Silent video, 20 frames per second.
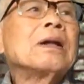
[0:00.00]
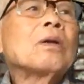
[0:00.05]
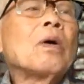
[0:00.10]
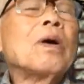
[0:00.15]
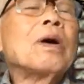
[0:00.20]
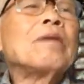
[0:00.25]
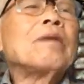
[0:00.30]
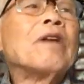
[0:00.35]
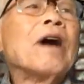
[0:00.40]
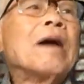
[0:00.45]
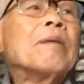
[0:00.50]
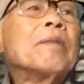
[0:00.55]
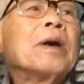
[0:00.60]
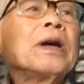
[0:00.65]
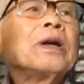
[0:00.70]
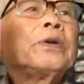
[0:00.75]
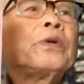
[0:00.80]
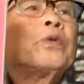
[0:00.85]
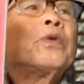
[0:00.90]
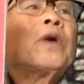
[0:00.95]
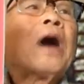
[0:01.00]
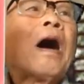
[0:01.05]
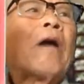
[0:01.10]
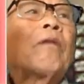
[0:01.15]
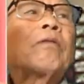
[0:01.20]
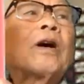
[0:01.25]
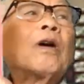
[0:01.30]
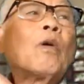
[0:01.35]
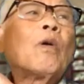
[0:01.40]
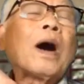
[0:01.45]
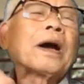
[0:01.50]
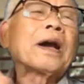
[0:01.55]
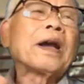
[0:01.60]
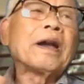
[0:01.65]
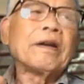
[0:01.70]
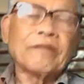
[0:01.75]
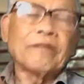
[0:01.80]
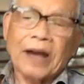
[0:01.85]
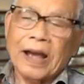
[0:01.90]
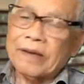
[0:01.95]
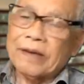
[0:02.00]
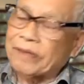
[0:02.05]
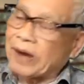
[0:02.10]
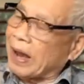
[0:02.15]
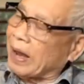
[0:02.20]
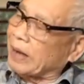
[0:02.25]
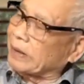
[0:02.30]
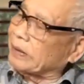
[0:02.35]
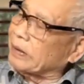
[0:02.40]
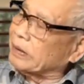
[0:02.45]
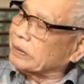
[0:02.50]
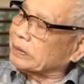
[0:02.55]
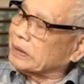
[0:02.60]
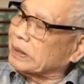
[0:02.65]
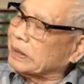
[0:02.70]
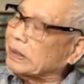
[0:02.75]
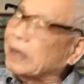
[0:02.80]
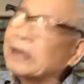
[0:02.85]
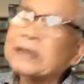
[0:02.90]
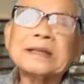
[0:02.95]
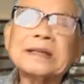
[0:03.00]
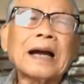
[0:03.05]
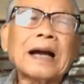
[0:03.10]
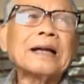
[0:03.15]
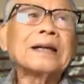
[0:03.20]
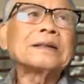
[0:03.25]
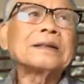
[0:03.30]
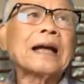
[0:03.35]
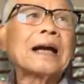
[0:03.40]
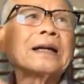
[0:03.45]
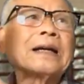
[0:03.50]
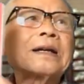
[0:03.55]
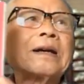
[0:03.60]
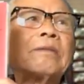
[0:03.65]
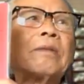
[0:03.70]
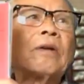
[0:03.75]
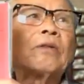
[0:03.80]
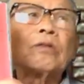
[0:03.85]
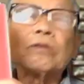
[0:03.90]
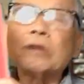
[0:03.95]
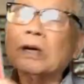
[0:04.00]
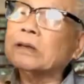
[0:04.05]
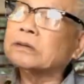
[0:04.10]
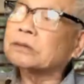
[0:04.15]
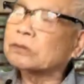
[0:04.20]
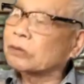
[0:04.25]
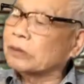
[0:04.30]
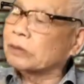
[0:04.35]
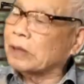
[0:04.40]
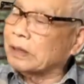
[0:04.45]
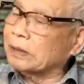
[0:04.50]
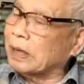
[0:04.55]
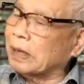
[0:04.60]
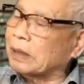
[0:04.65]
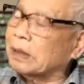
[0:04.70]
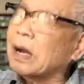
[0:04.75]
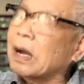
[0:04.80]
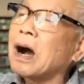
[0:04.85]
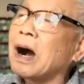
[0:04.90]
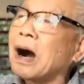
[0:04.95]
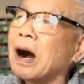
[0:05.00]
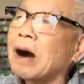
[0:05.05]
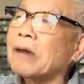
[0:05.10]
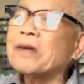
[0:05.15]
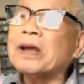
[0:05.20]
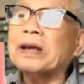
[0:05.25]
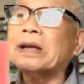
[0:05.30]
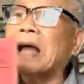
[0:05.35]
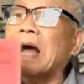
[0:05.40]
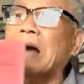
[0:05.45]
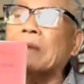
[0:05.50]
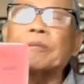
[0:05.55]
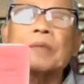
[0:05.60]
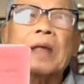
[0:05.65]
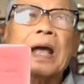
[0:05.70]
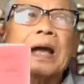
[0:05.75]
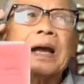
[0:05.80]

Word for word: tôi vừa mới du học ở Hoa Kỳ về và được chỉ định dạy ở tại Kiểu Mẫu Thứ Đức. Tôi thấy rằng ở Việt Nam